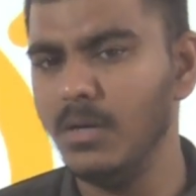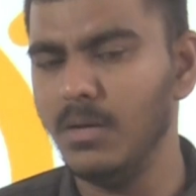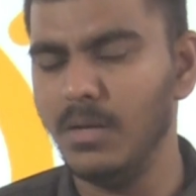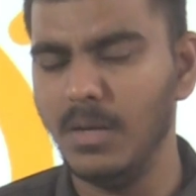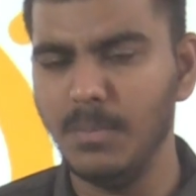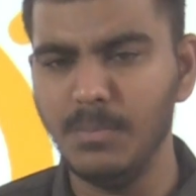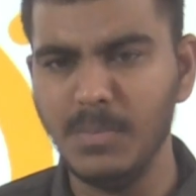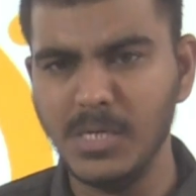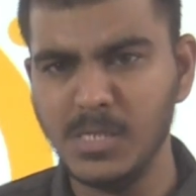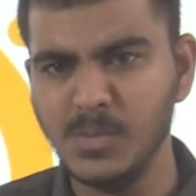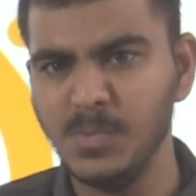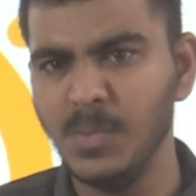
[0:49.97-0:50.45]

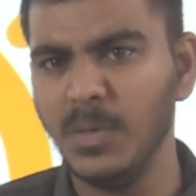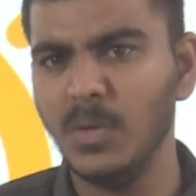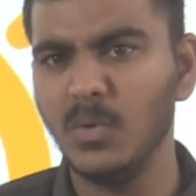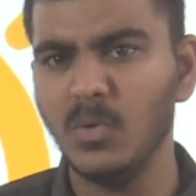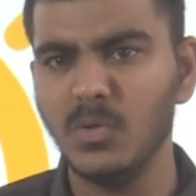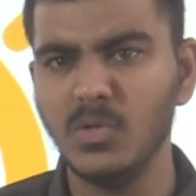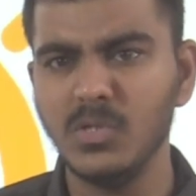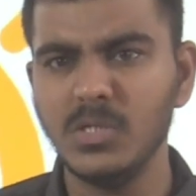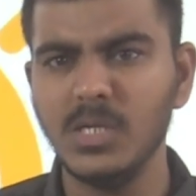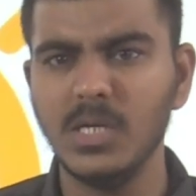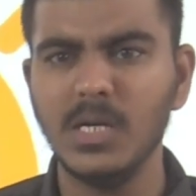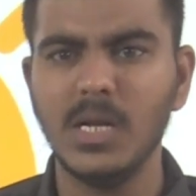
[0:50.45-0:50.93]
ఎంఎస్పి
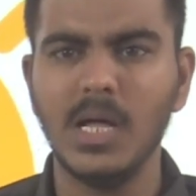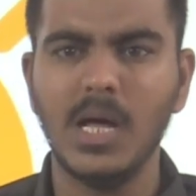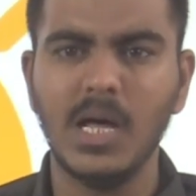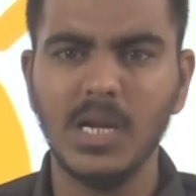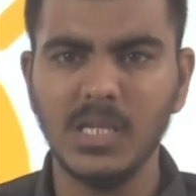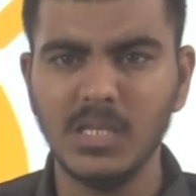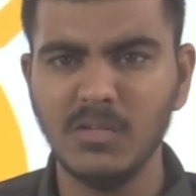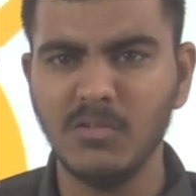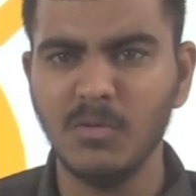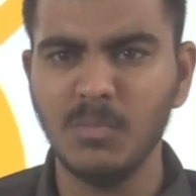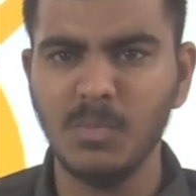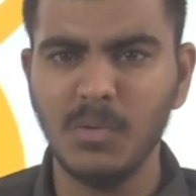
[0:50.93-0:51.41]
గురించి అండ్
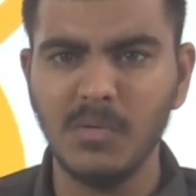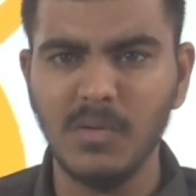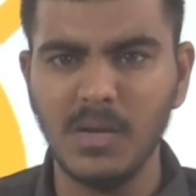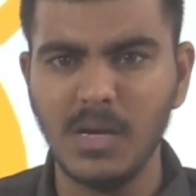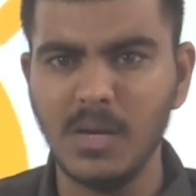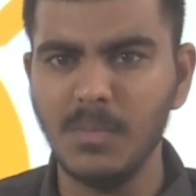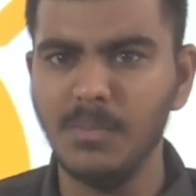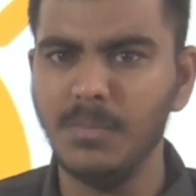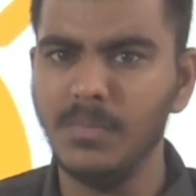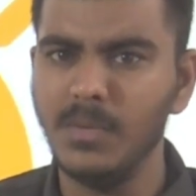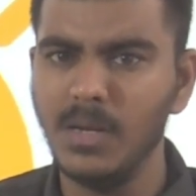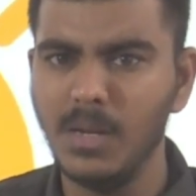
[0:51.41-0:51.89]
హరిత విప్లవం ఇలా
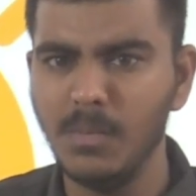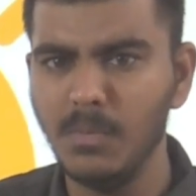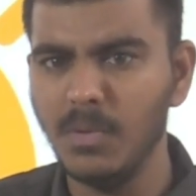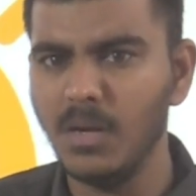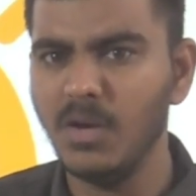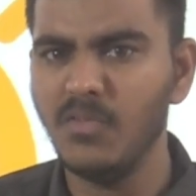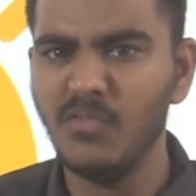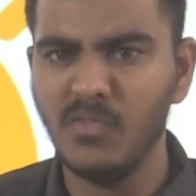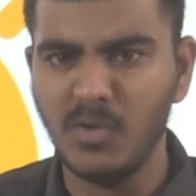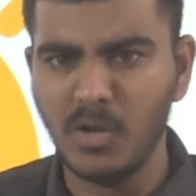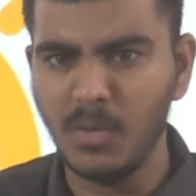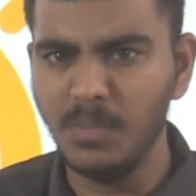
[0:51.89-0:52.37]
నెంబర్
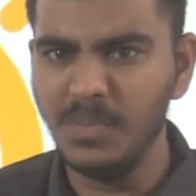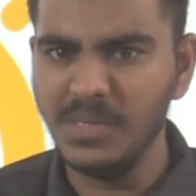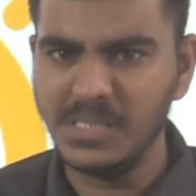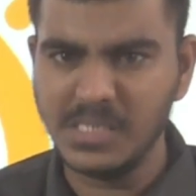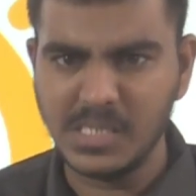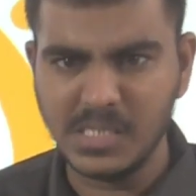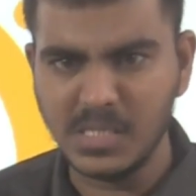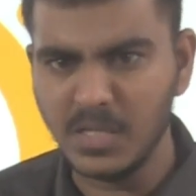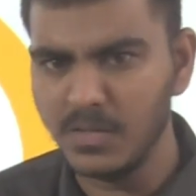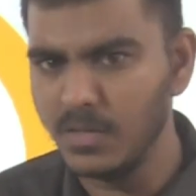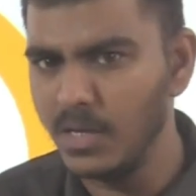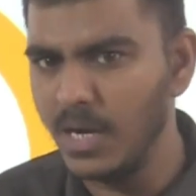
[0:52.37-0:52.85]
ఆఫ్ టాపిక్స్
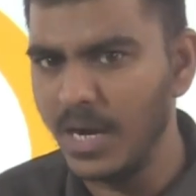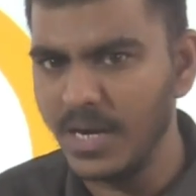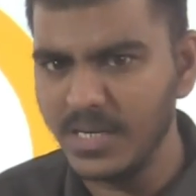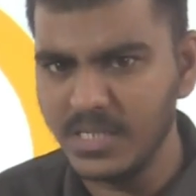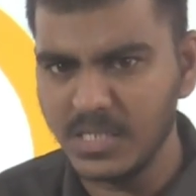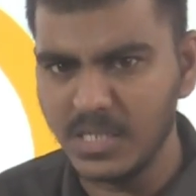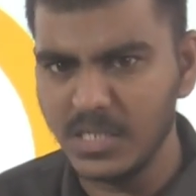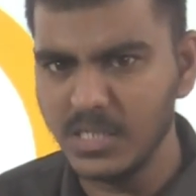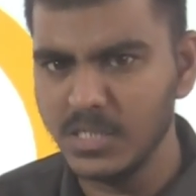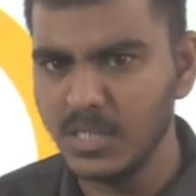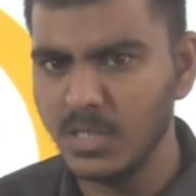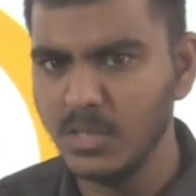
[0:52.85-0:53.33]
అయితే అందులో యాడ్
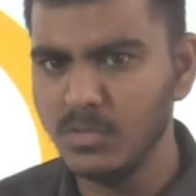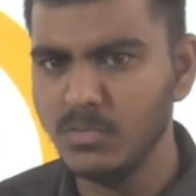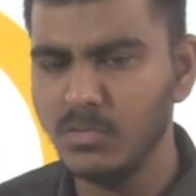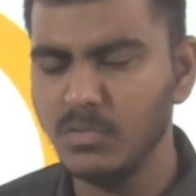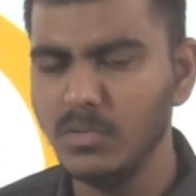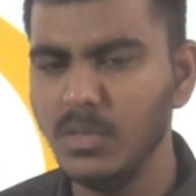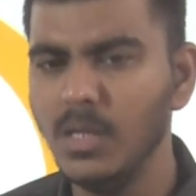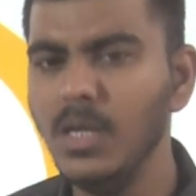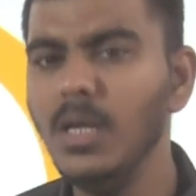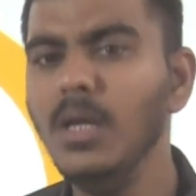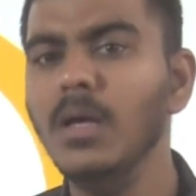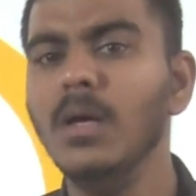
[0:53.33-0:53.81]
చేయడం
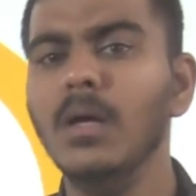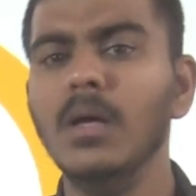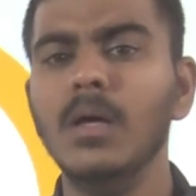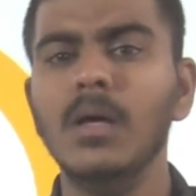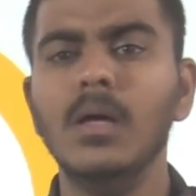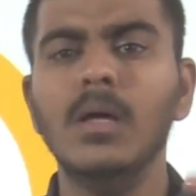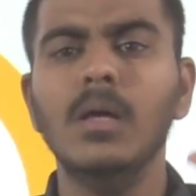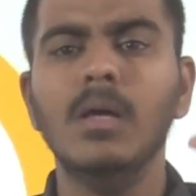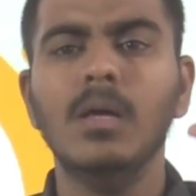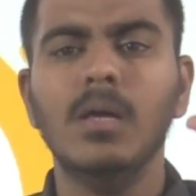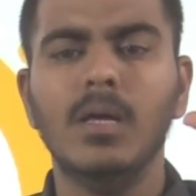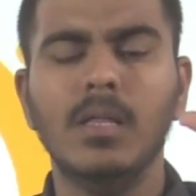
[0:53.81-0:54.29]
జరుగుతుంది
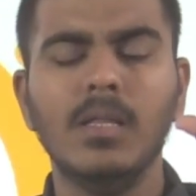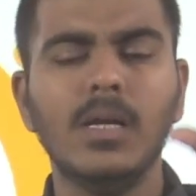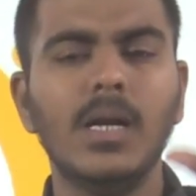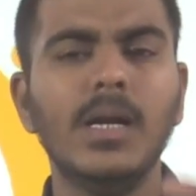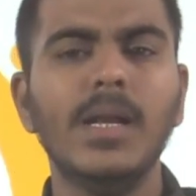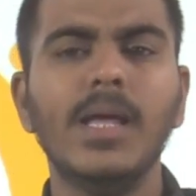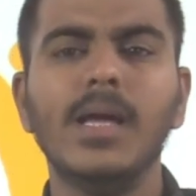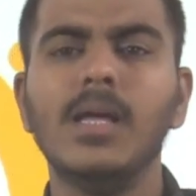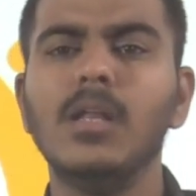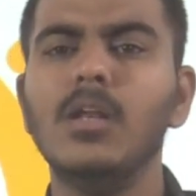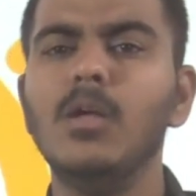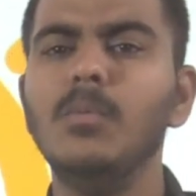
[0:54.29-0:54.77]
ఎందుకంటే
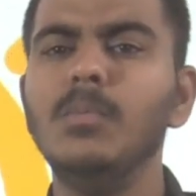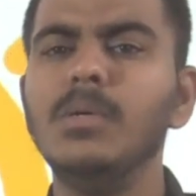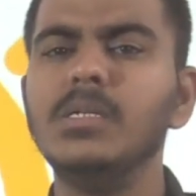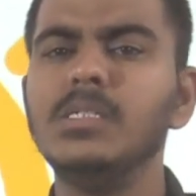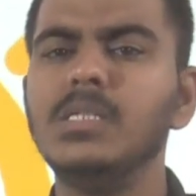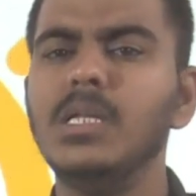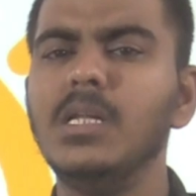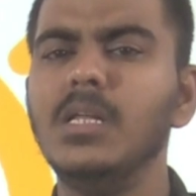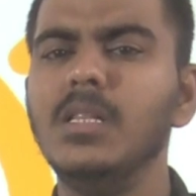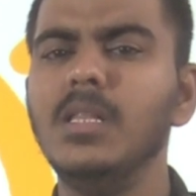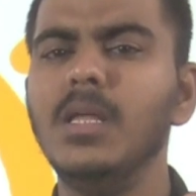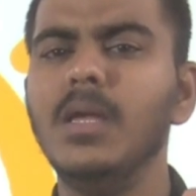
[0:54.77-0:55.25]
ఎకనామిక్స్
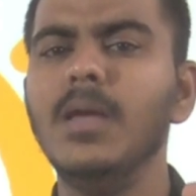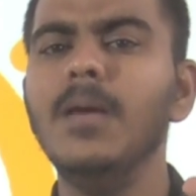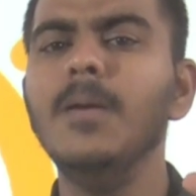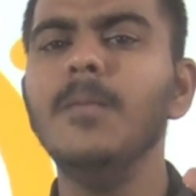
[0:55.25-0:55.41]
అనేది